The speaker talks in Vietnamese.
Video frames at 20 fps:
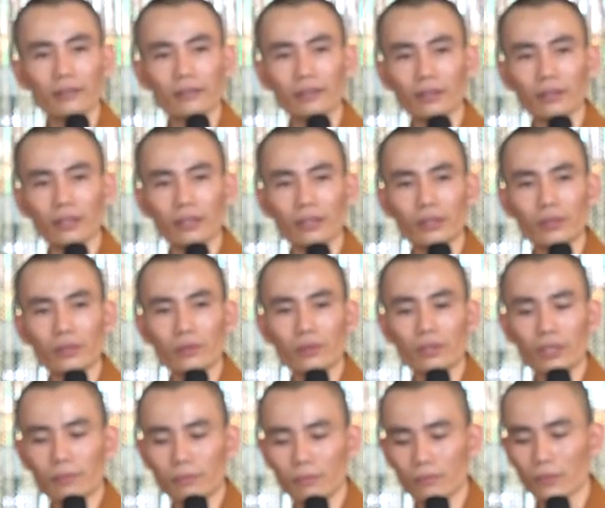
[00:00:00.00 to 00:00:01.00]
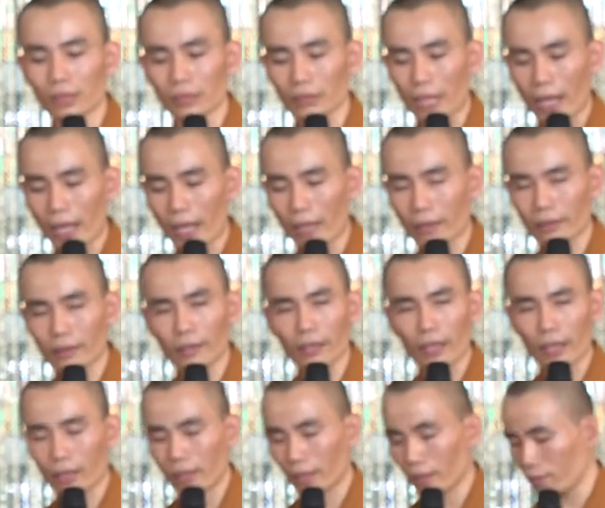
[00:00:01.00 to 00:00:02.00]
con đi xuống cái bậc thang chẳng
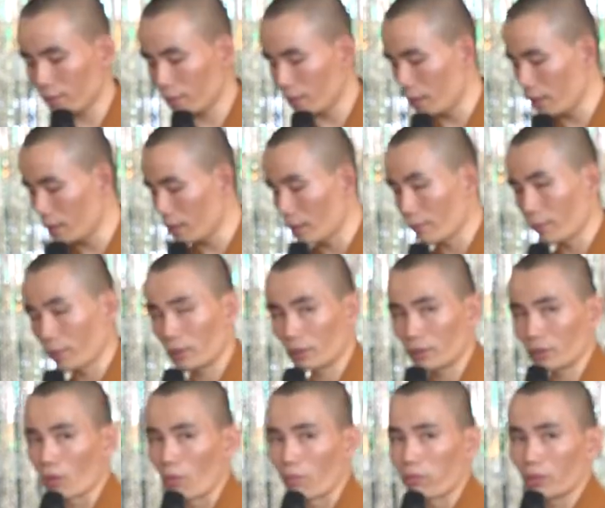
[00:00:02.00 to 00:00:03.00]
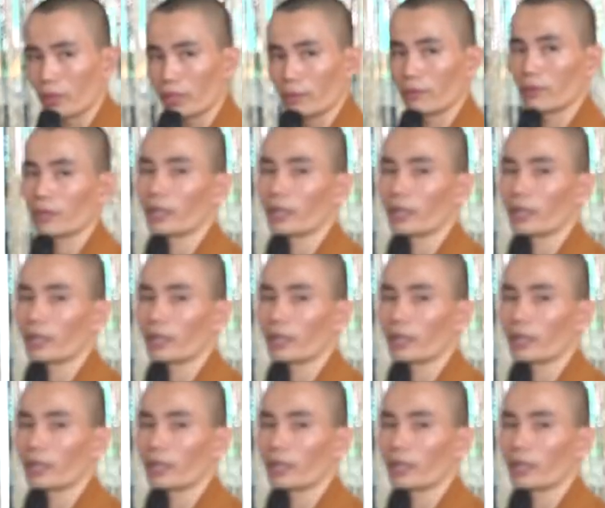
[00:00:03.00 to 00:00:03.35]
hạn, hay con đi đây mà con đụng cái này một